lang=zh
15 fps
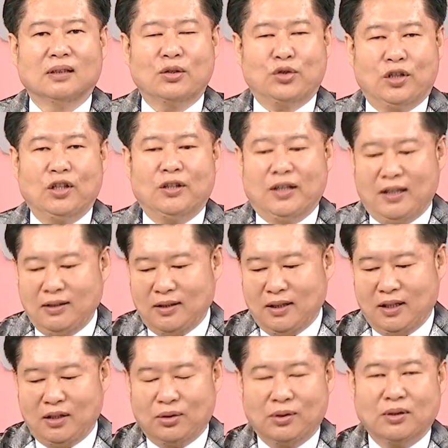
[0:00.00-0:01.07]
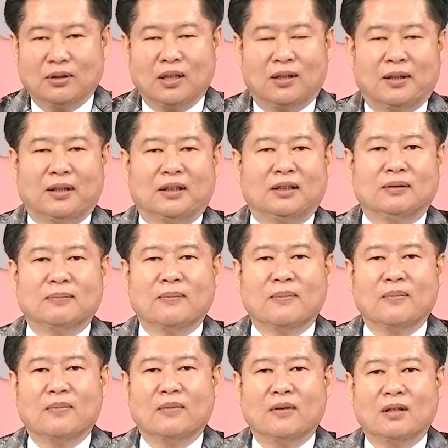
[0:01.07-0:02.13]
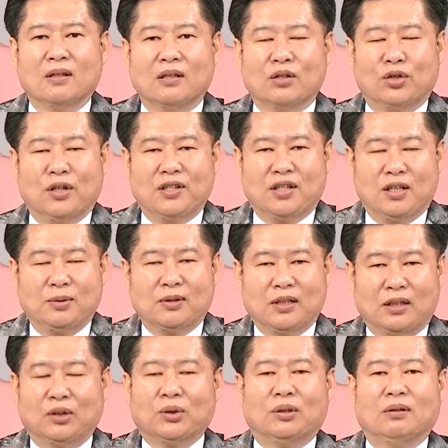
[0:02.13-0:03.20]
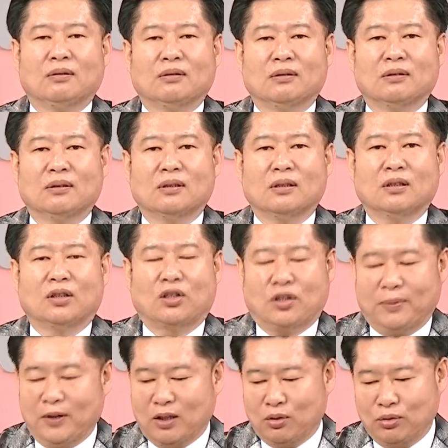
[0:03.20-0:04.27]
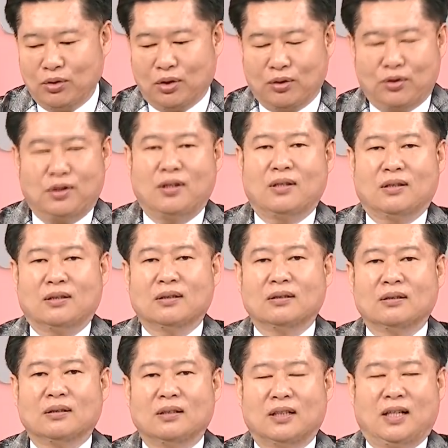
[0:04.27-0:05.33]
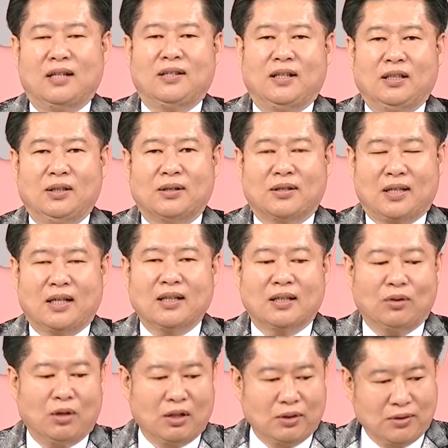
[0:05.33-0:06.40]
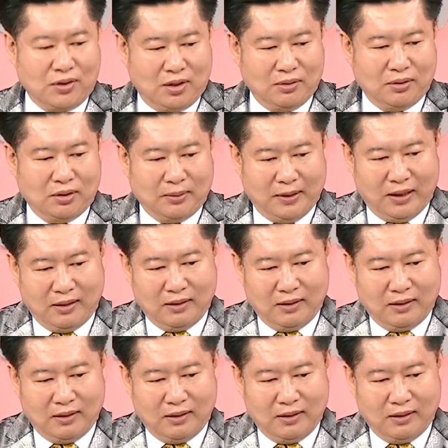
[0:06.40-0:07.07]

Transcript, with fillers: 那最后呢，很简单，很容易就套牢了。所以新闻很多，投资朋友无从选择。你看现在就有三个万红的新闻，对不